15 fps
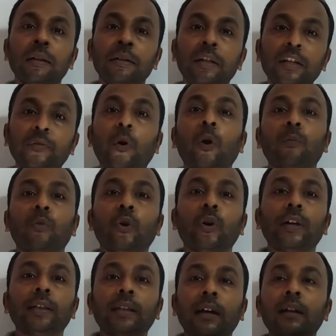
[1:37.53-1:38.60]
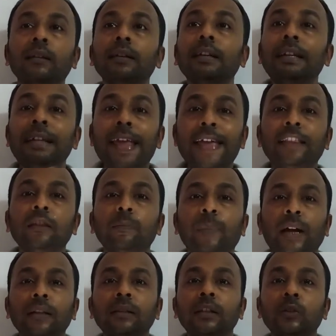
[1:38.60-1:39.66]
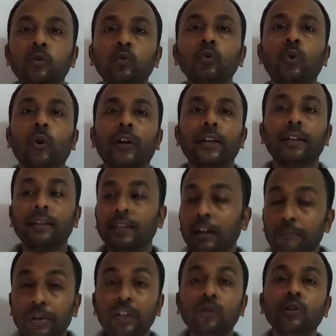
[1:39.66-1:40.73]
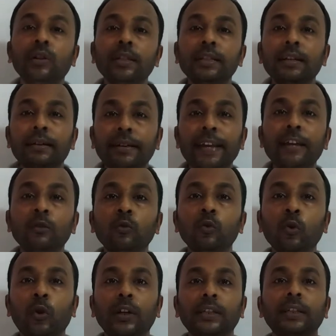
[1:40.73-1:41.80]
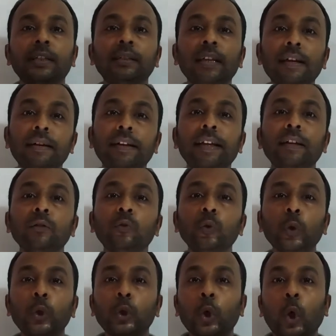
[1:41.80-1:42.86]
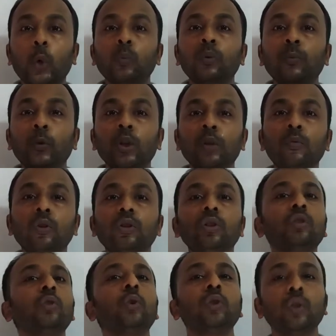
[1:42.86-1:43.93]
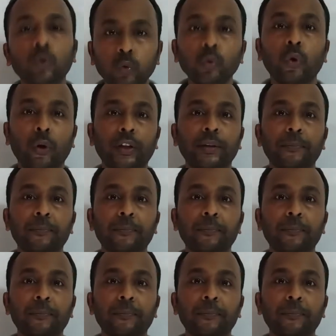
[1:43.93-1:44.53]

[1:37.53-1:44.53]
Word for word: ডিফর্ম হয় তার লেন্থ বাড়তে শুরু করে তার ভিতরে যে গ্রেনগুলো আছে সেই গ্রেনগুলো ধর্ম পরিবর্তিত হতে শুরু করে